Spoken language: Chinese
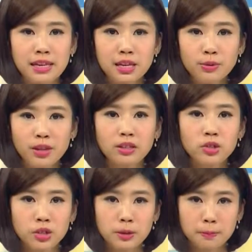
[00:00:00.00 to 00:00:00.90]
一亿元
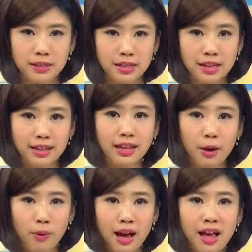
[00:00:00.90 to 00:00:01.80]
的尸皮给
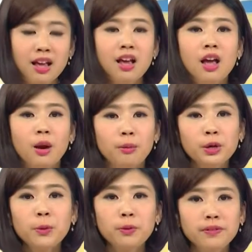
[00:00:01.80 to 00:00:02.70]
台湾。不
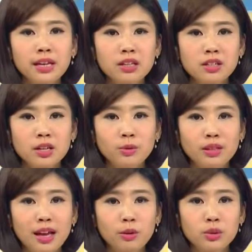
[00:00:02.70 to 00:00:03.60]
过，有部分医生
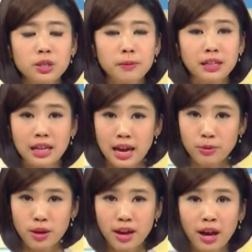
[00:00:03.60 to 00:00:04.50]
对大陆尸皮的来
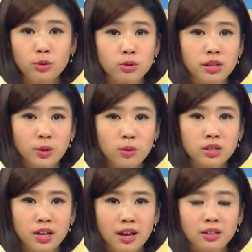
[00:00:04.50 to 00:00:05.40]
源还有处理
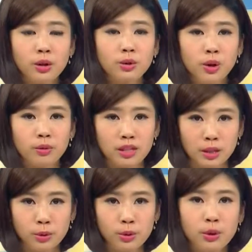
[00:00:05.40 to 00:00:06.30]
过程都有
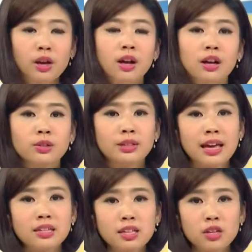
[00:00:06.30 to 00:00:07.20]
疑虑，就
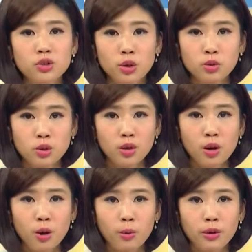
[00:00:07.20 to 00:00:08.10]
担心使用之
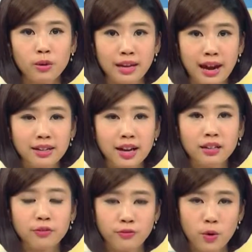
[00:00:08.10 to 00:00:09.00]
后会有感
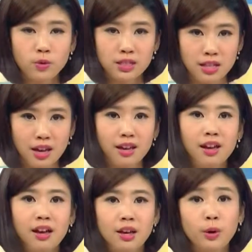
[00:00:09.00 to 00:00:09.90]
染的风险，
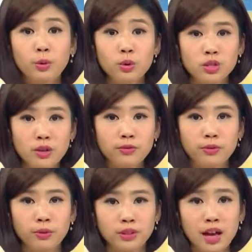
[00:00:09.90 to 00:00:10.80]
也呼吁政
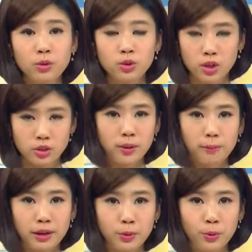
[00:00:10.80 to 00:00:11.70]
府要审
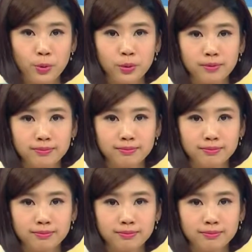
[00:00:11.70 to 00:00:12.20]
慎评估。